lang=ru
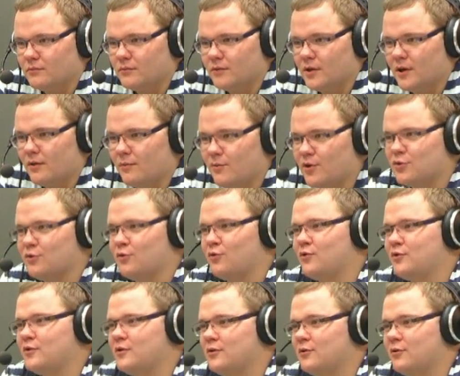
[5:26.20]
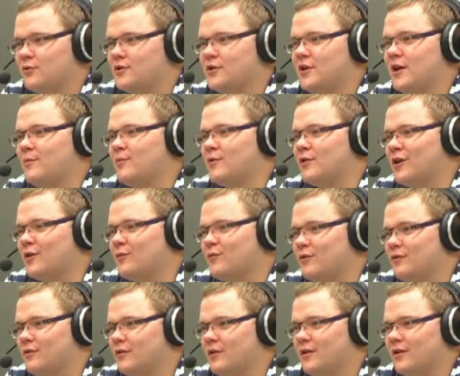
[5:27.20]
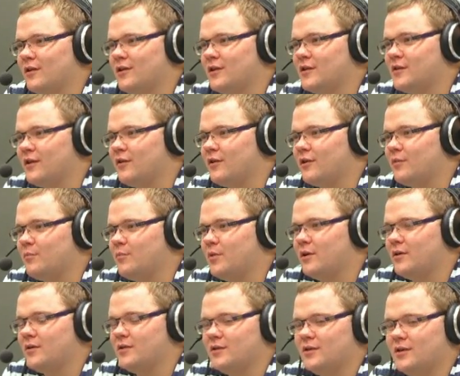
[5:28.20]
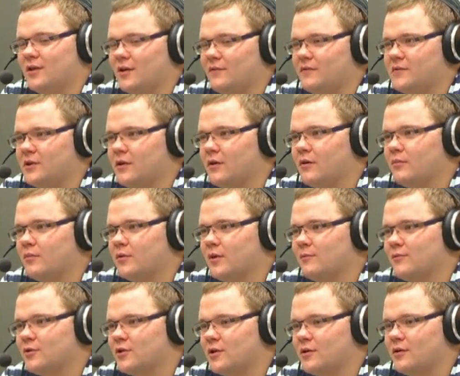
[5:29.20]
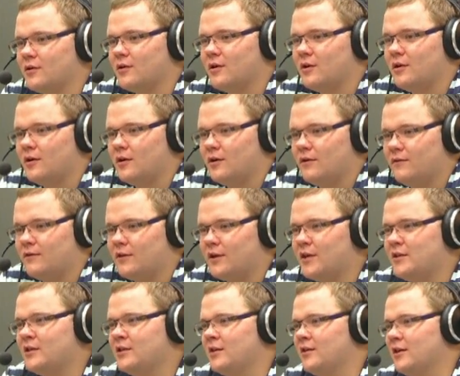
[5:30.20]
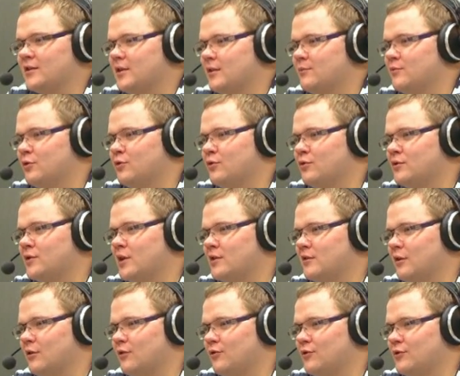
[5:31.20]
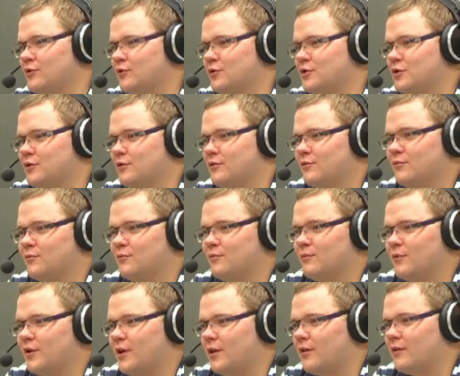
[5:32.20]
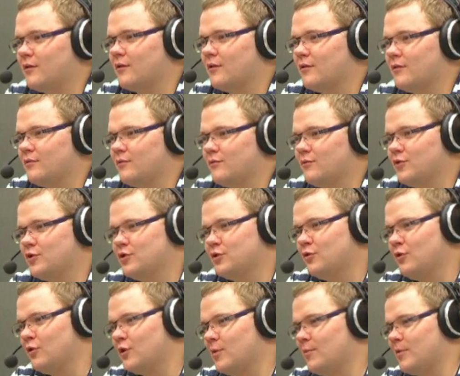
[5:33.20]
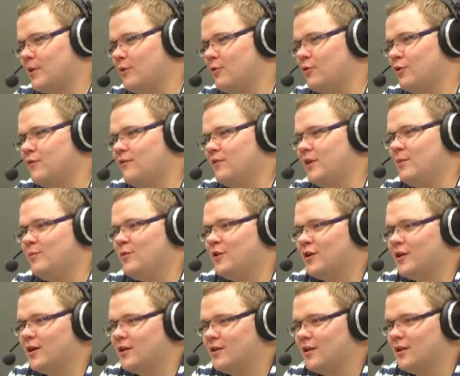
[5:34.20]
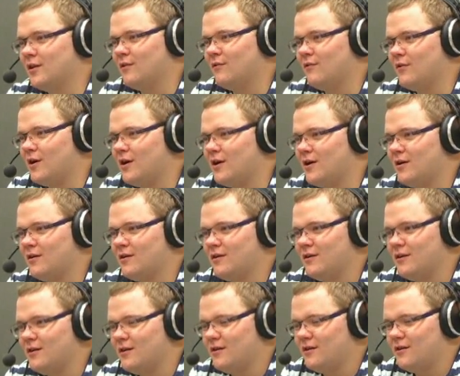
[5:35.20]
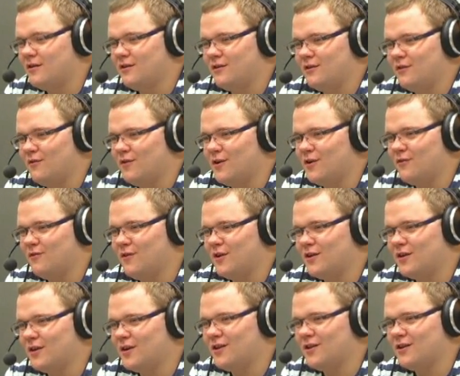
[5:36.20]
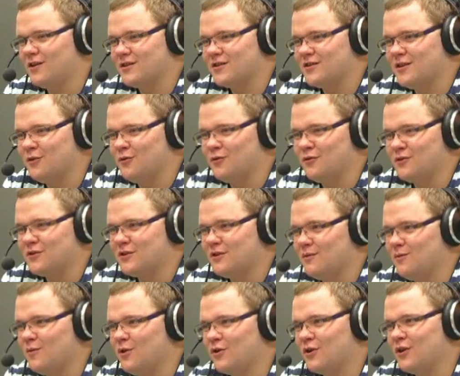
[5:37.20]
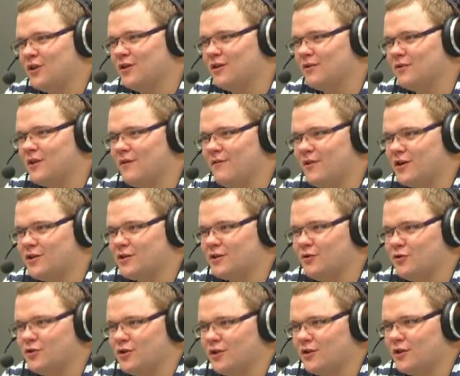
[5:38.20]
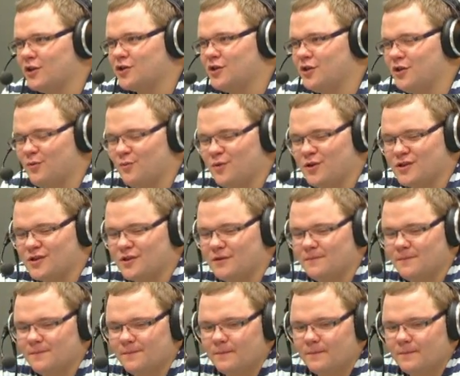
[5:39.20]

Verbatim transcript: да, между друзь друзьями. Как Это нельзя, наверное, перенести на всех, потому что в трейдинге, на самом деле, друзья становятся очень, ну, редко. Очень долго проходит времени, когда два, два, два трейдера становятся, имеют какие-то товарищеские очень отношения близкие.